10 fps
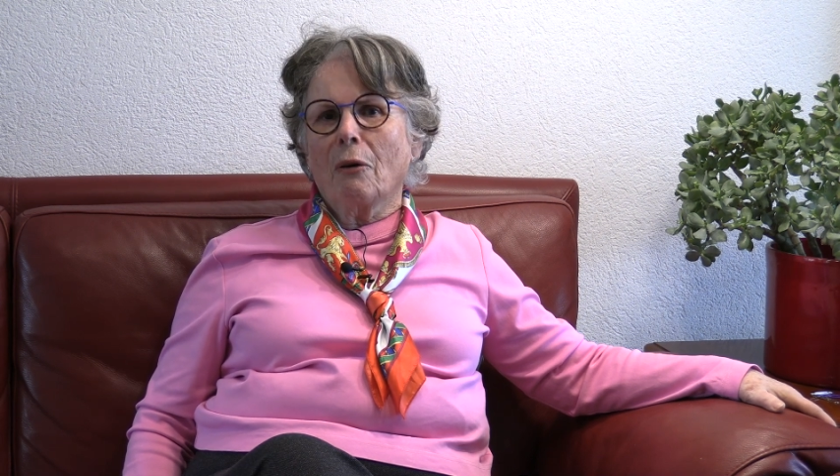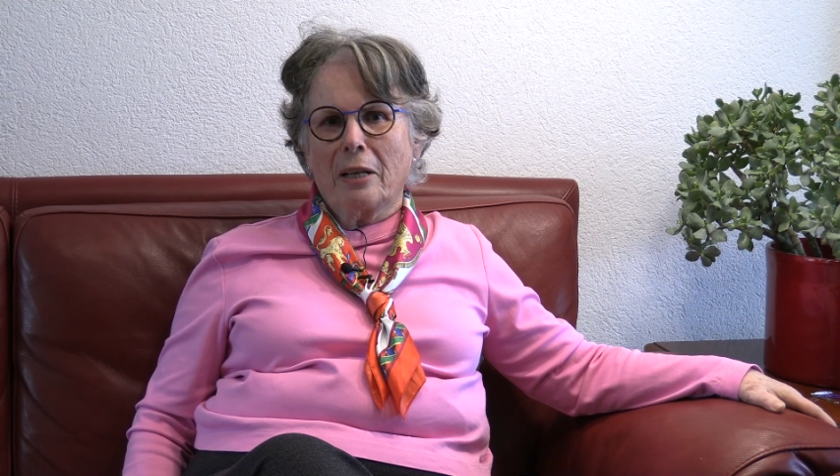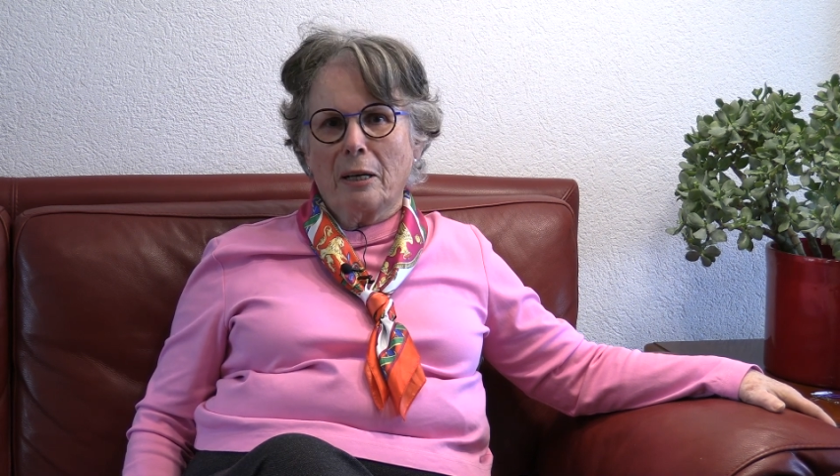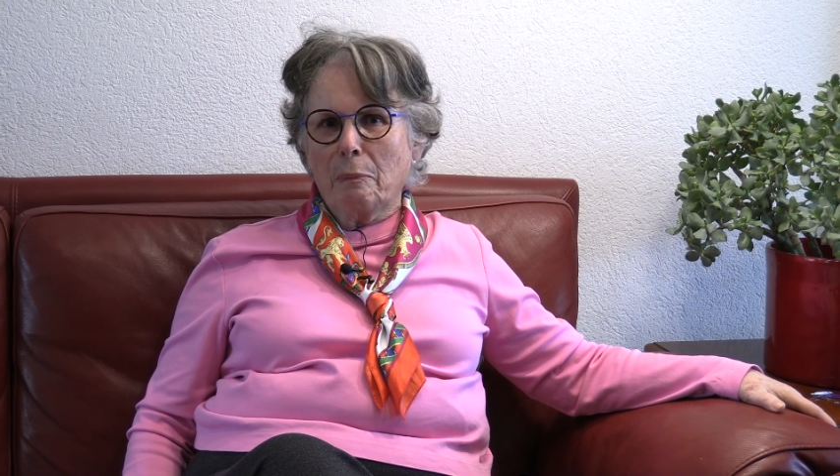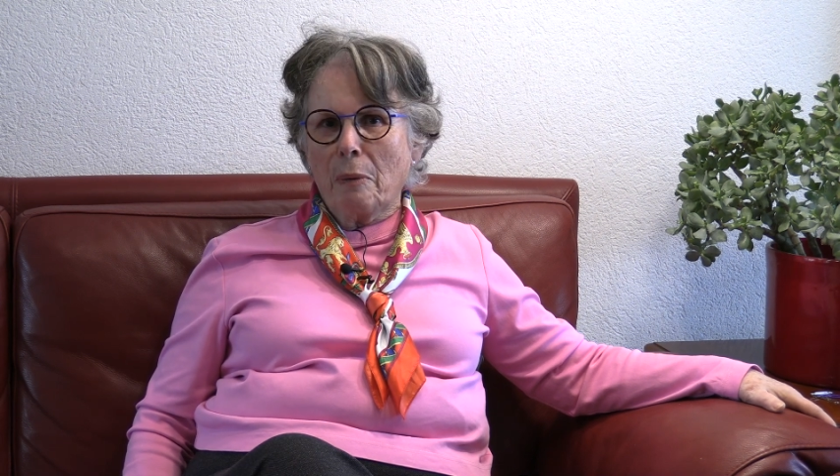on
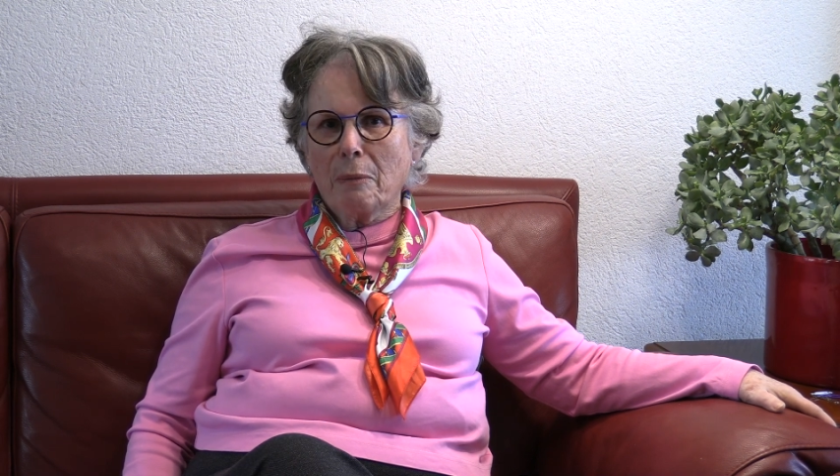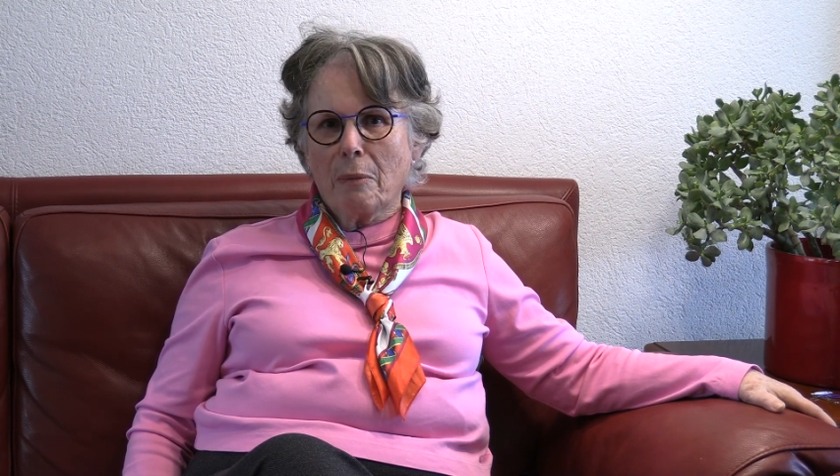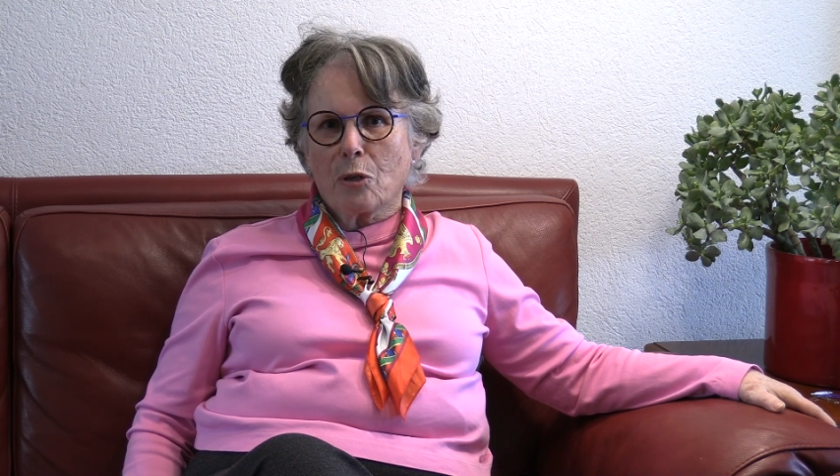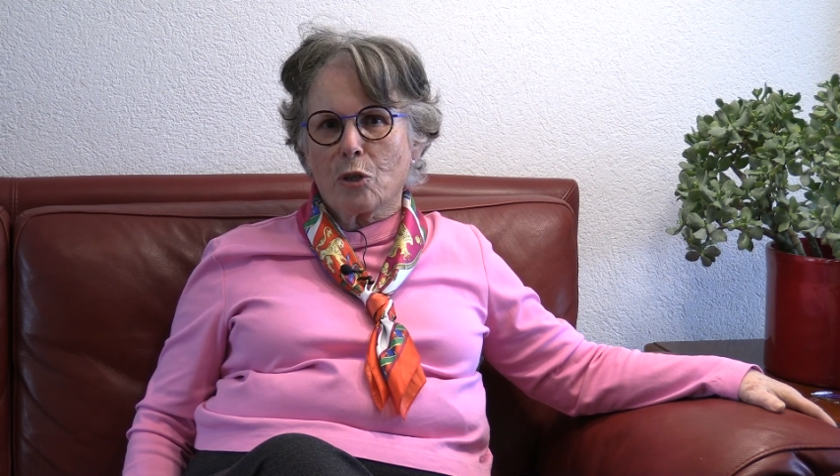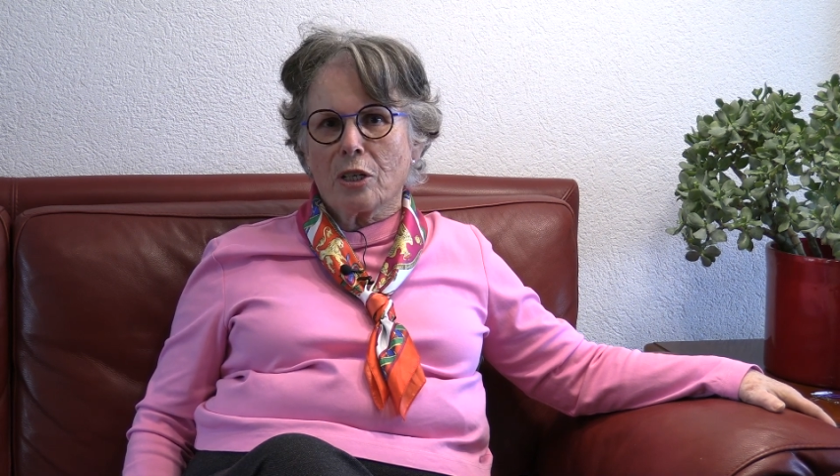n'allait pas
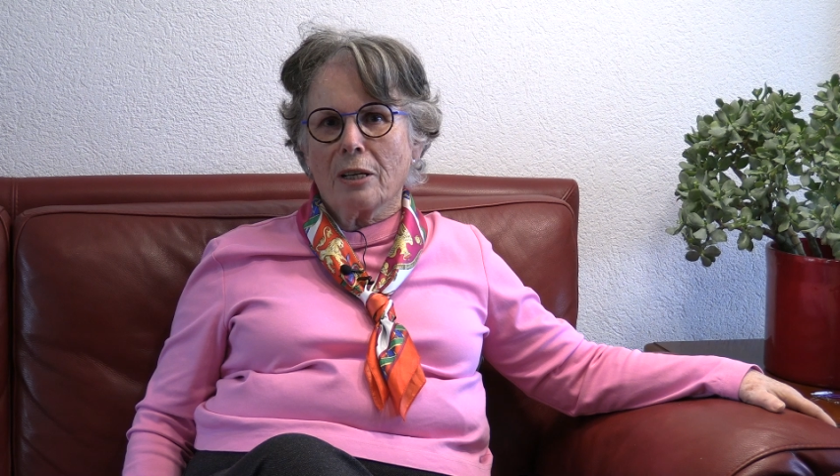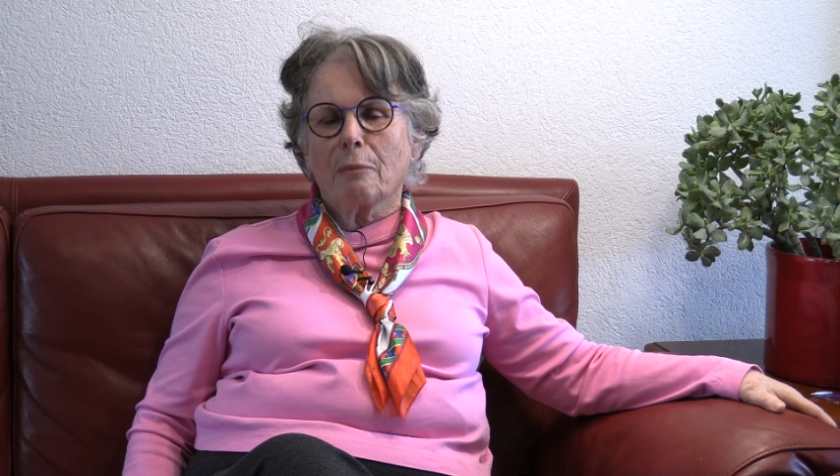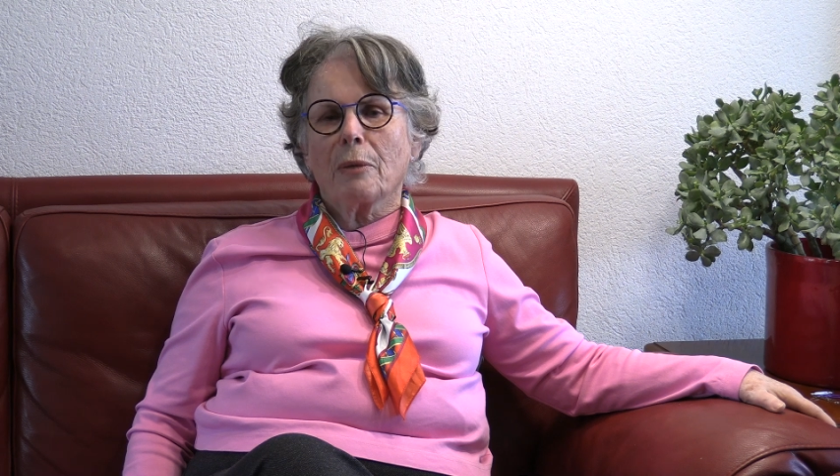le manger